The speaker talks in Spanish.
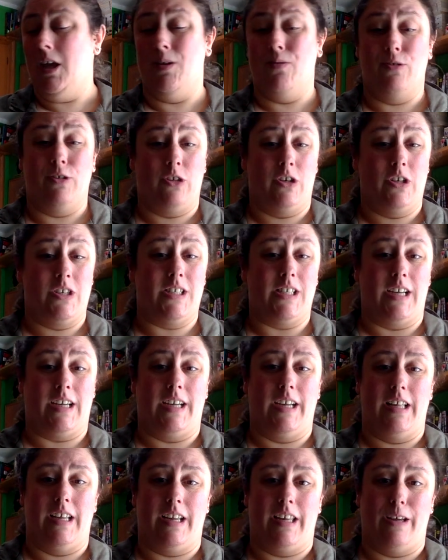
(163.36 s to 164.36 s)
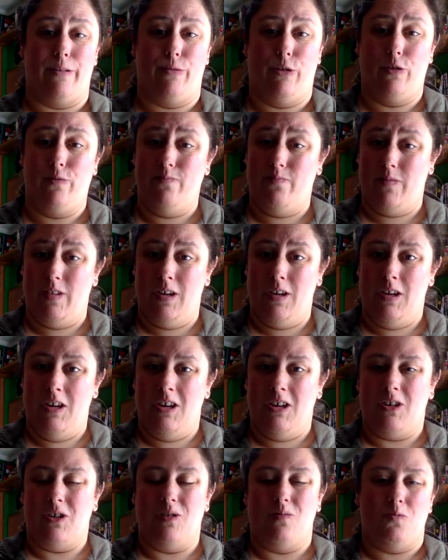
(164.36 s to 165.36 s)
Y bueno, hasta aquí la review.
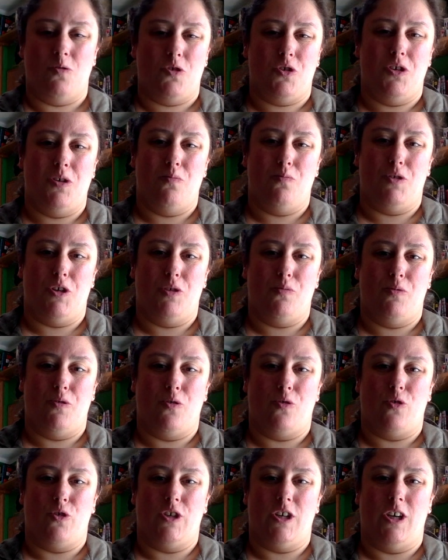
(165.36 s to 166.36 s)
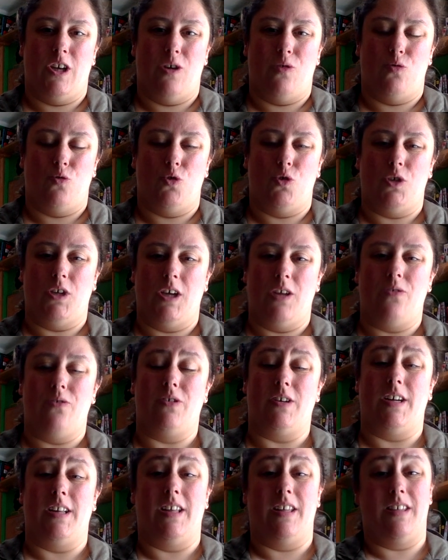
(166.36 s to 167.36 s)
Como siempre espero que os haya gustado,
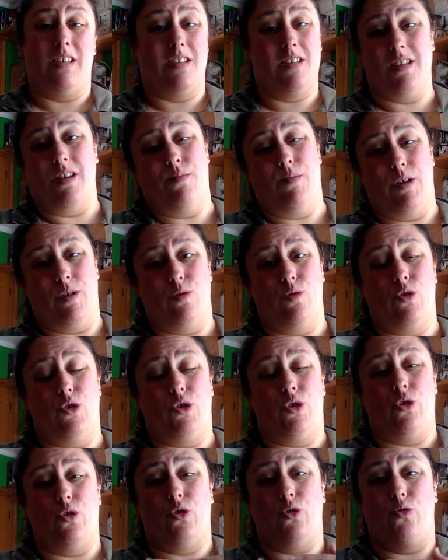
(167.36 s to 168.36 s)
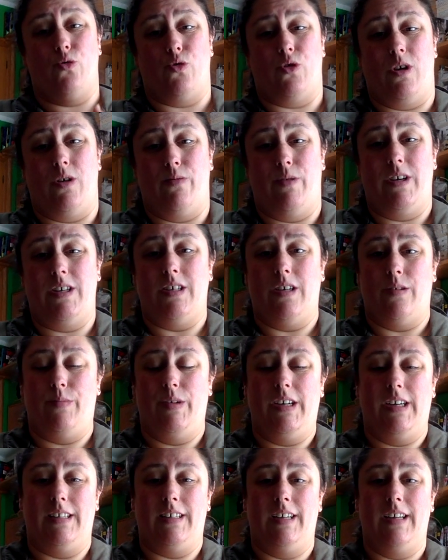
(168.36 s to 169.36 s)
que le deis a me gusta, suscribáis a mi
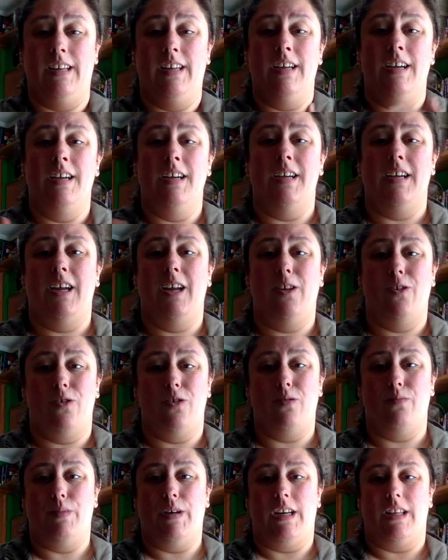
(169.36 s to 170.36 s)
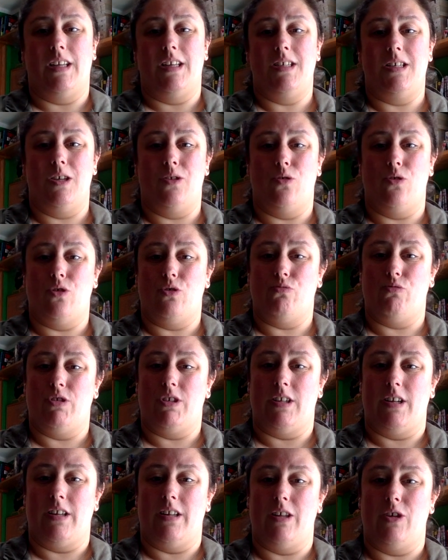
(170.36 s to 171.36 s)
canal y lo compartáis en todas
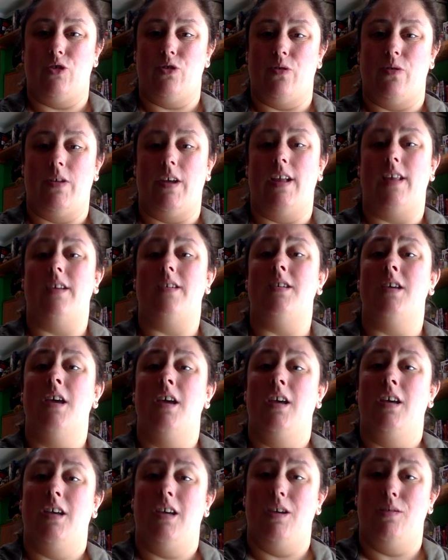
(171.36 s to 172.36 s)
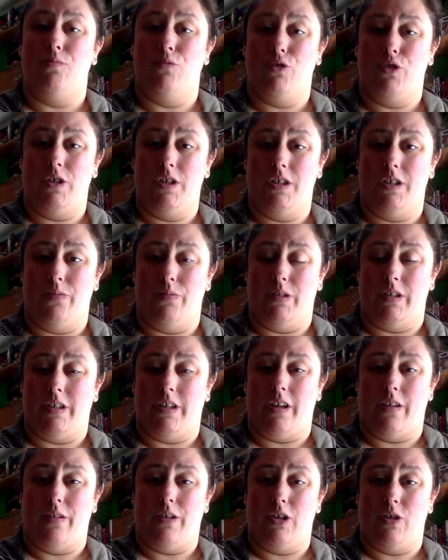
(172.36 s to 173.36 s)
vuestras redes sociales. Y muchísimas
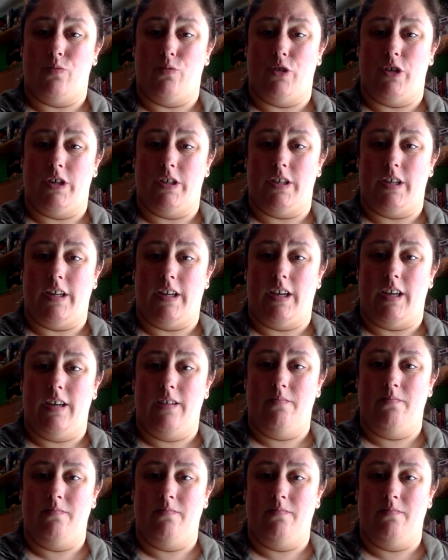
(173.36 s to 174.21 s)
gracias por estar ahí.